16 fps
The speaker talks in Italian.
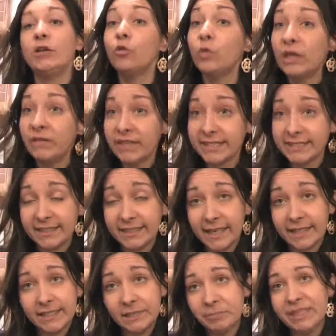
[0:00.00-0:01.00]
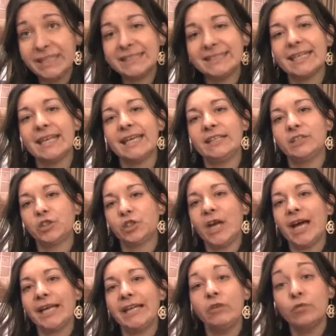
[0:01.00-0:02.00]
l'Università di Pisa che ci
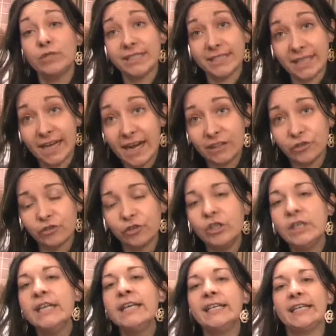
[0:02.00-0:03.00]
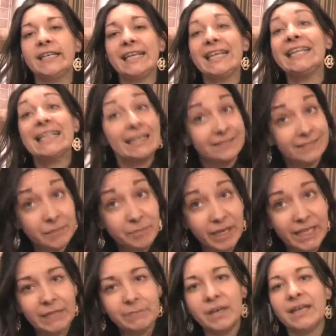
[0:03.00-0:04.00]
ha illustrato eh, in
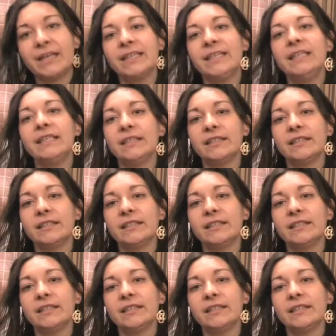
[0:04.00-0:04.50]
anteprima i